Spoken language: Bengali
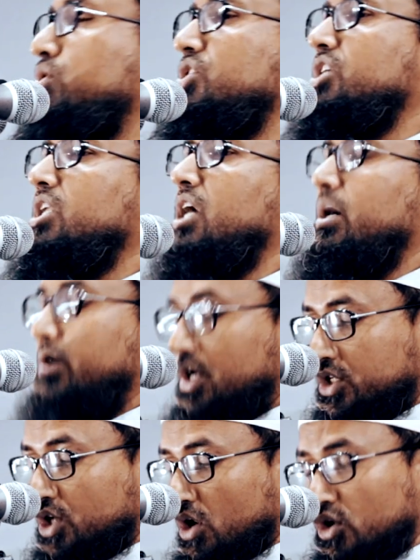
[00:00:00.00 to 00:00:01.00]
মুক্তির
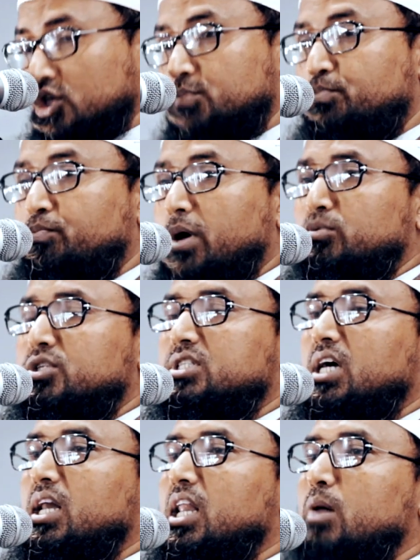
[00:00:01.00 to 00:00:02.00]
সহজ
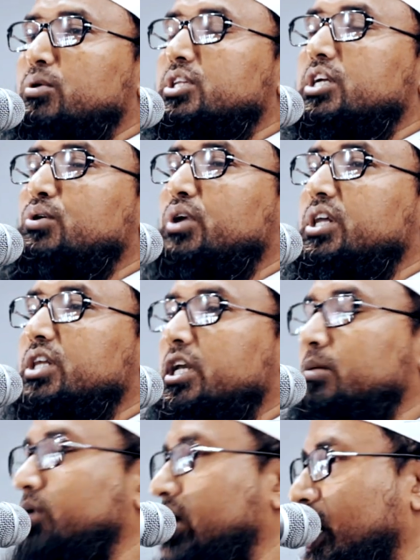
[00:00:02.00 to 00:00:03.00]
ব্যবস্থা আল্লাহ আমাদের করে দিন
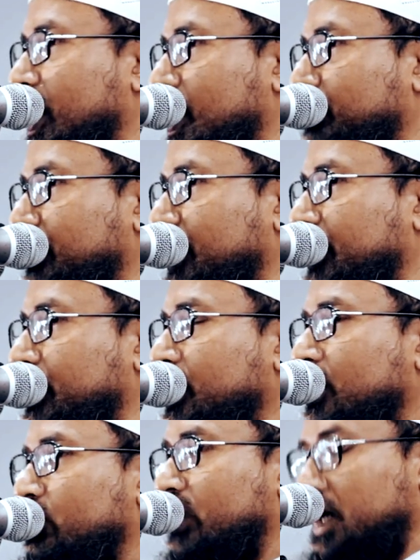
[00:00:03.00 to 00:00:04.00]
বলে আমিন
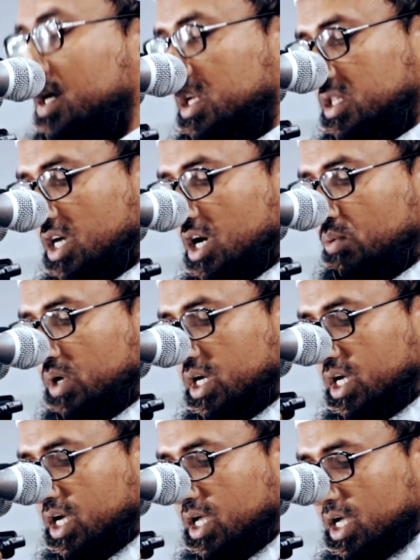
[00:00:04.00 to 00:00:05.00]
ওয়াখির
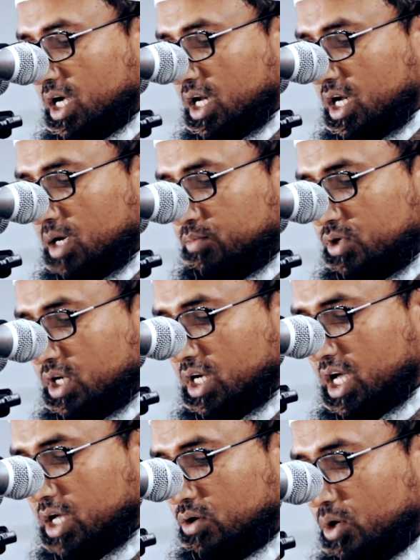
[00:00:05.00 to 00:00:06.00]
দাওয়ানা
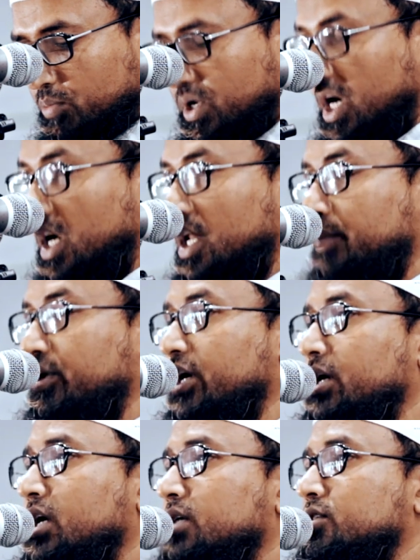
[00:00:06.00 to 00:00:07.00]
আলহামদুলিল্লাহ রাব্বিল
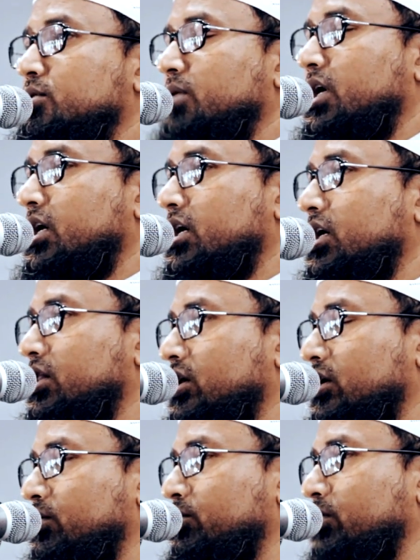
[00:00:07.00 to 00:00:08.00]
আলামিন সুবহানাক
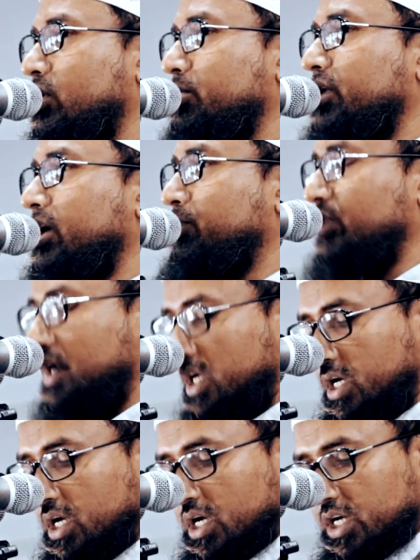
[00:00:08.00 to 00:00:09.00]
আল্লাহুম্মা ওয়া বিহামদিকা
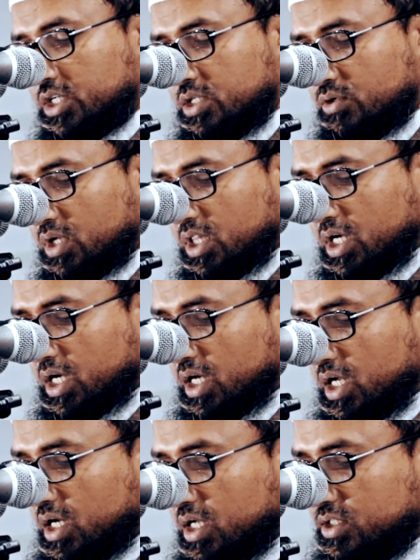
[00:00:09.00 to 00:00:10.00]
আশহাদু আল্লা
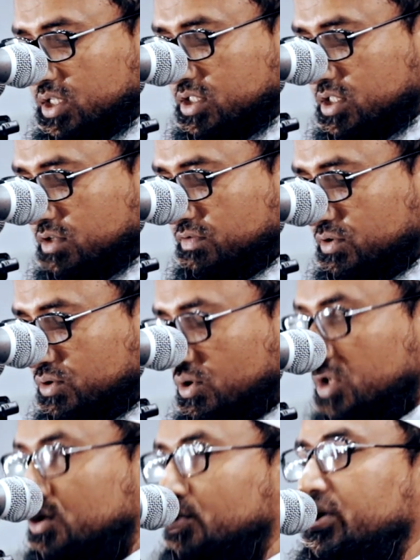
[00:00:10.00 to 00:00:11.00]
ইলাহা ইল্লা আনতা আস্তাগফিরুকা
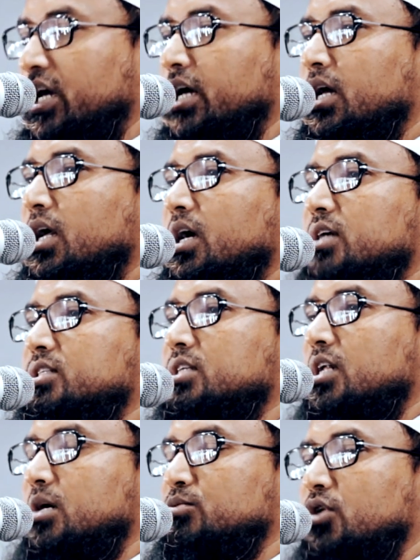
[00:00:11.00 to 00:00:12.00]
ওয়া আতুবু ইলাইক
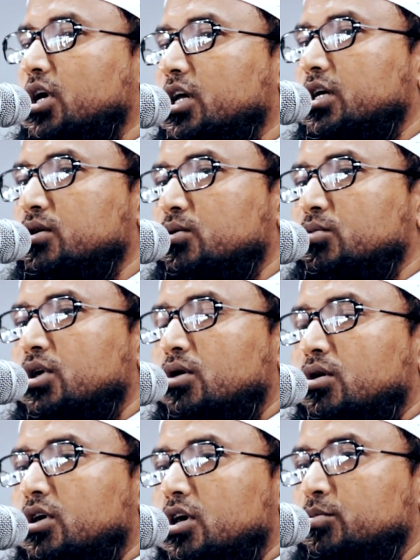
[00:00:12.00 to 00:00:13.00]
আসসালামু আলাইকুম
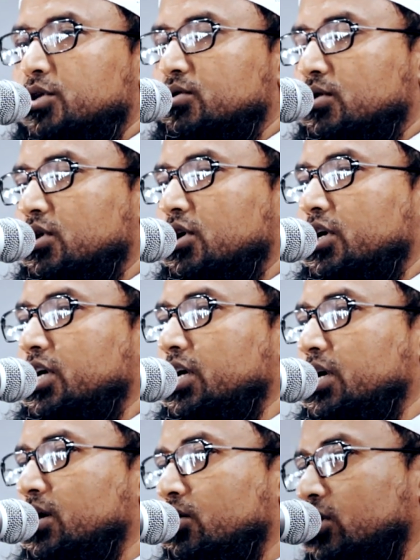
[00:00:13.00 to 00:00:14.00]
ওয়া রাহমাতুল্লাহি
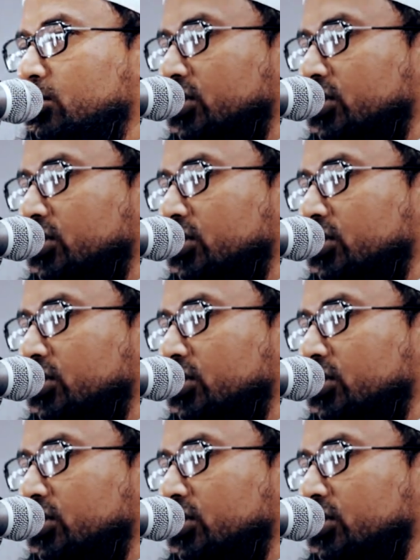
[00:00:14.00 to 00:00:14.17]
ওয়া